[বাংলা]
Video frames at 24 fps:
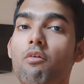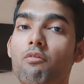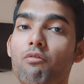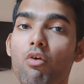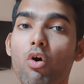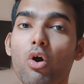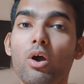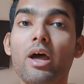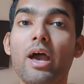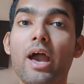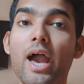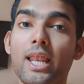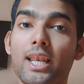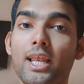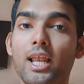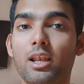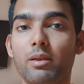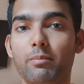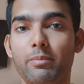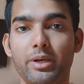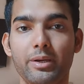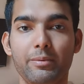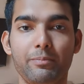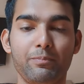ফর এল
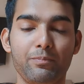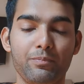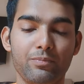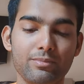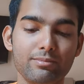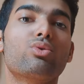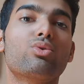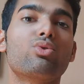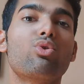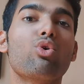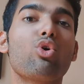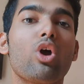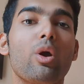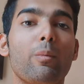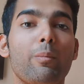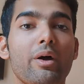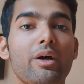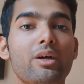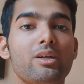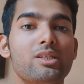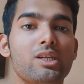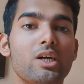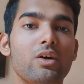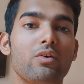এল বি তো
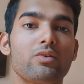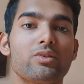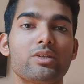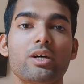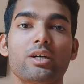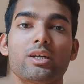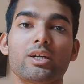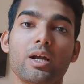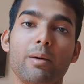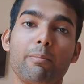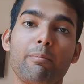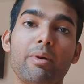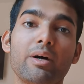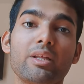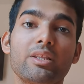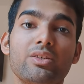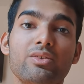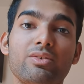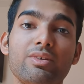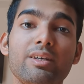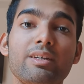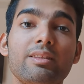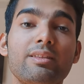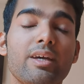এবার যাওয়া যাক নাম্বার
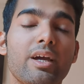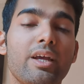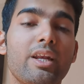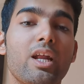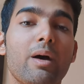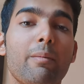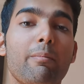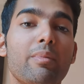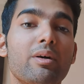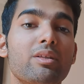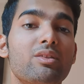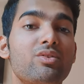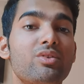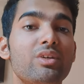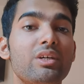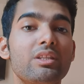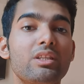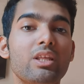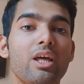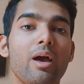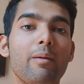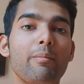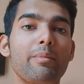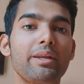থ্রিতে নাম্বার
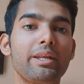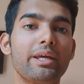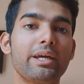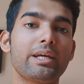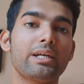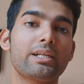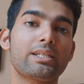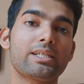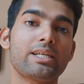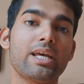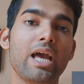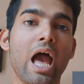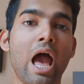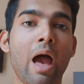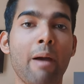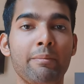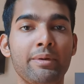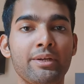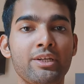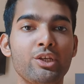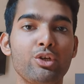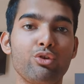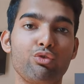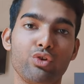থ্রিতে আমি রেখেছি
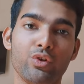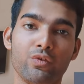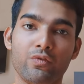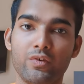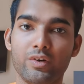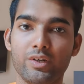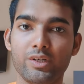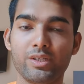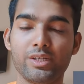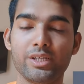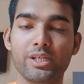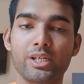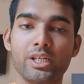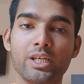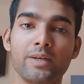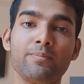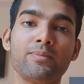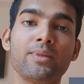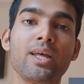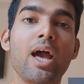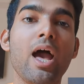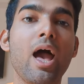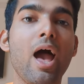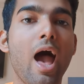অ্যামিটি ইউনিভার্সিটি
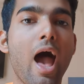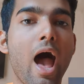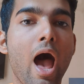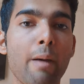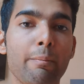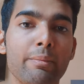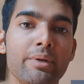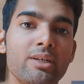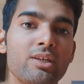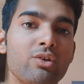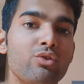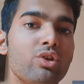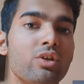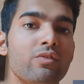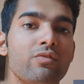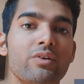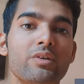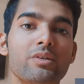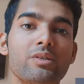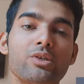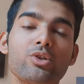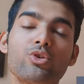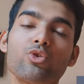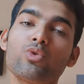অ্যামিটি
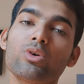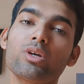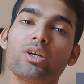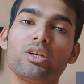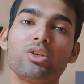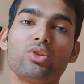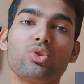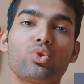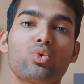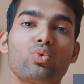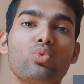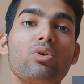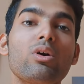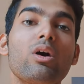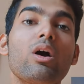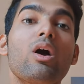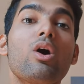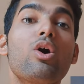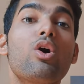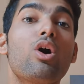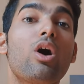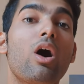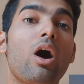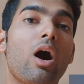ইউনিভার্সিটিও কিন্তু
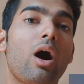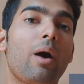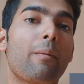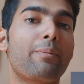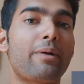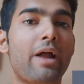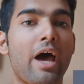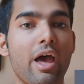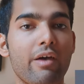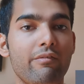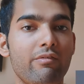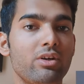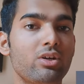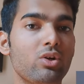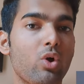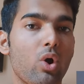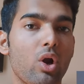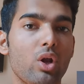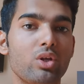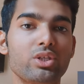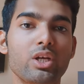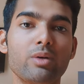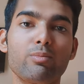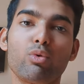প্রাইভেট
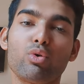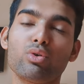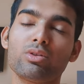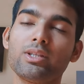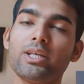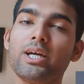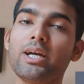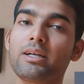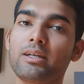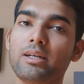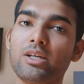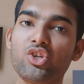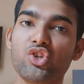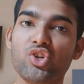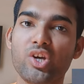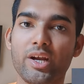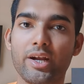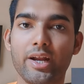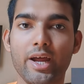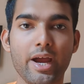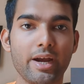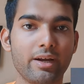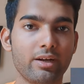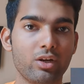কলেজের মধ্যে একটি
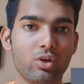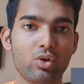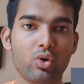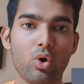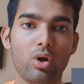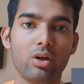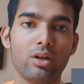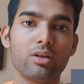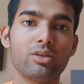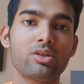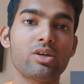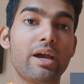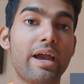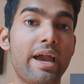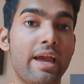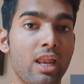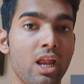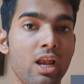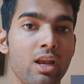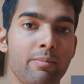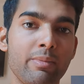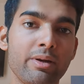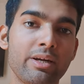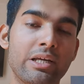সেরা একটি কলেজ
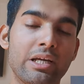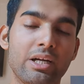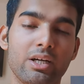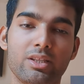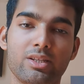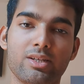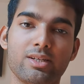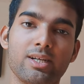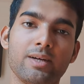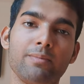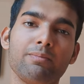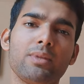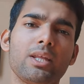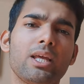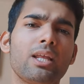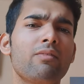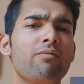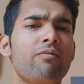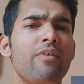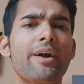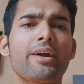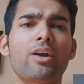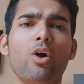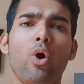এলএলবির ক্ষেত্রে
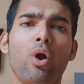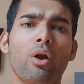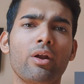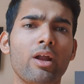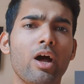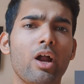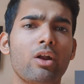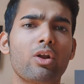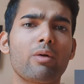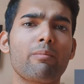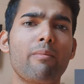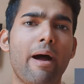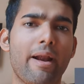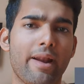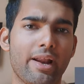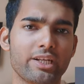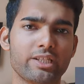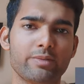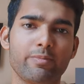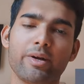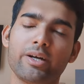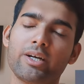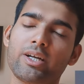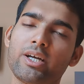ইনফ্যাক্ট অন্যান্য
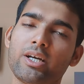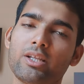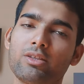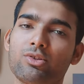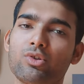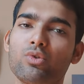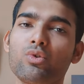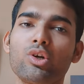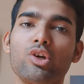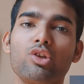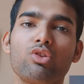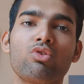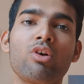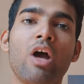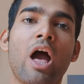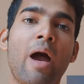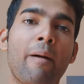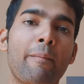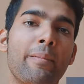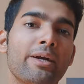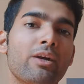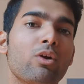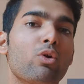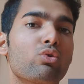ম্যানেজমেন্ট ক্ষেত্রেও কিন্তু
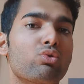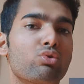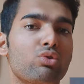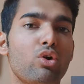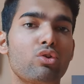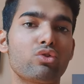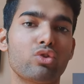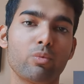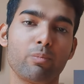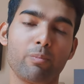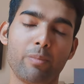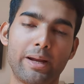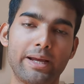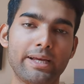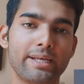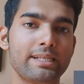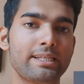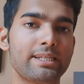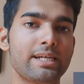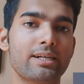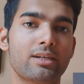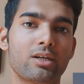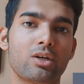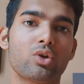অ্যামেটি অত্যন্ত
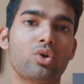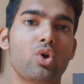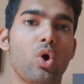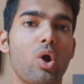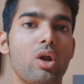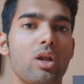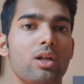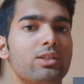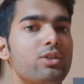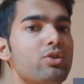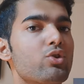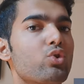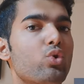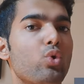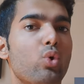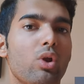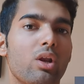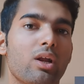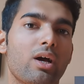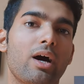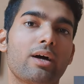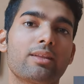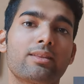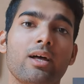বেস্ট একটি কলেজ ইন
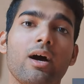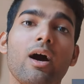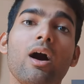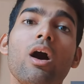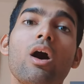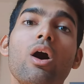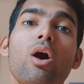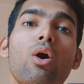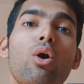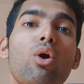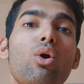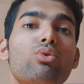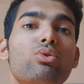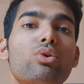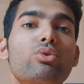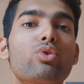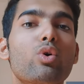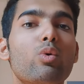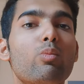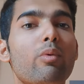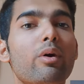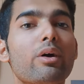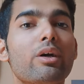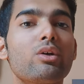কলকাতা তো
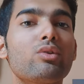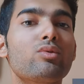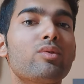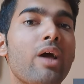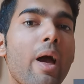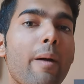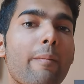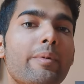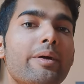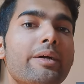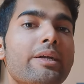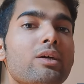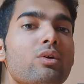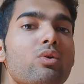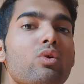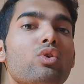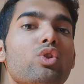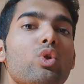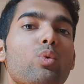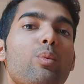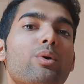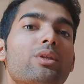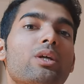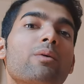তোমরা কিন্তু অ্যামেটিকেও
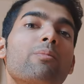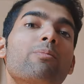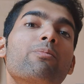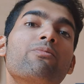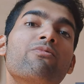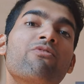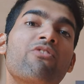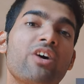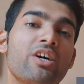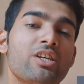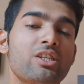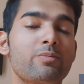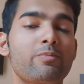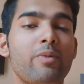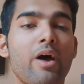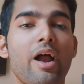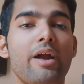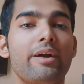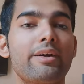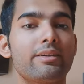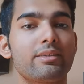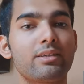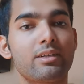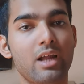তোমাদের ফার্স্ট
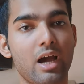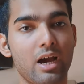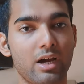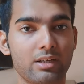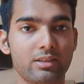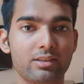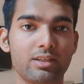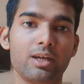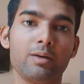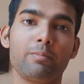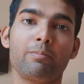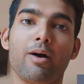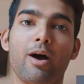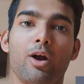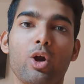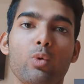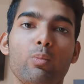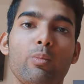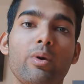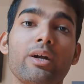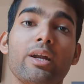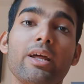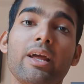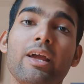প্রায়োরিটিতে রাখতেই পারো
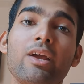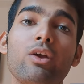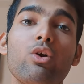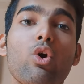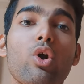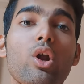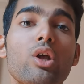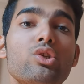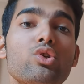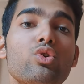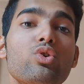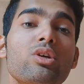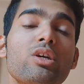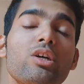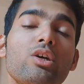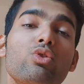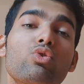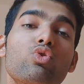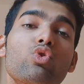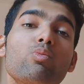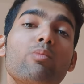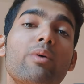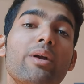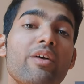বাট এই কলেজেরও
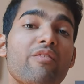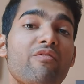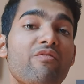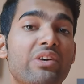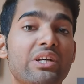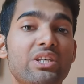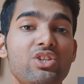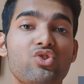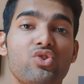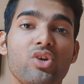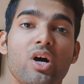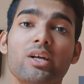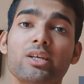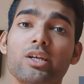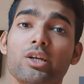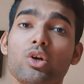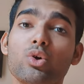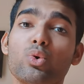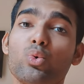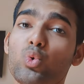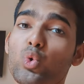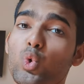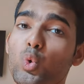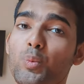কিন্তু মানে ফি
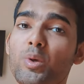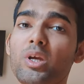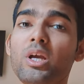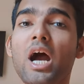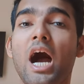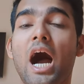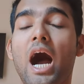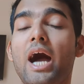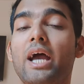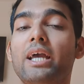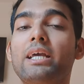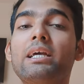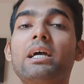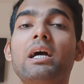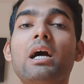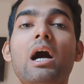স্ট্রাকচারটা খুবই হাই